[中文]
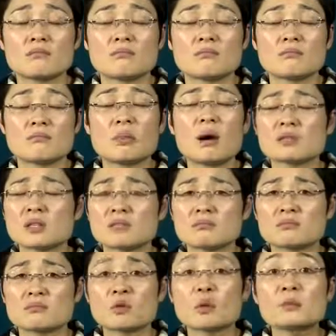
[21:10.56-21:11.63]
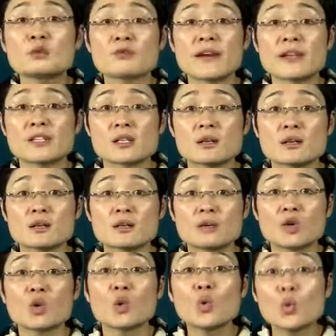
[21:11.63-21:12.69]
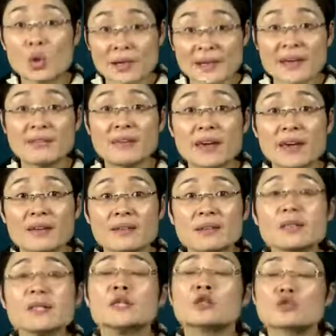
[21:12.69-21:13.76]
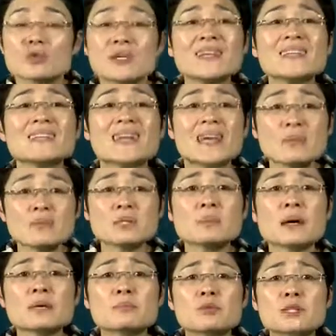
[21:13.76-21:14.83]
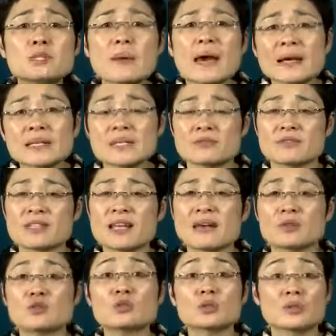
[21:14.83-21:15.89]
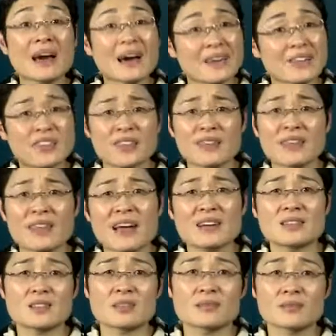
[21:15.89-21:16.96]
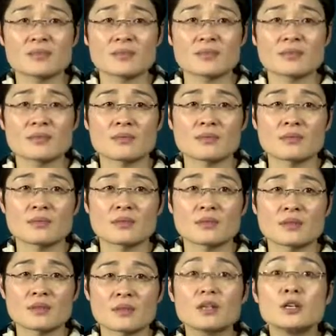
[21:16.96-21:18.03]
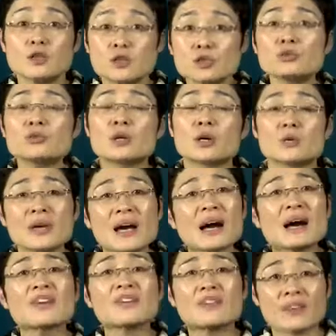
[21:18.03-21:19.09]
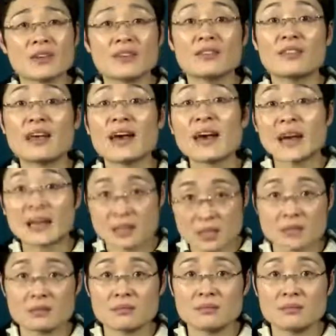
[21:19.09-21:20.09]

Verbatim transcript: 保定，我们就翻译成我认为。所以 It keeps my perspective that 就等于 I think that。就等于 I think that。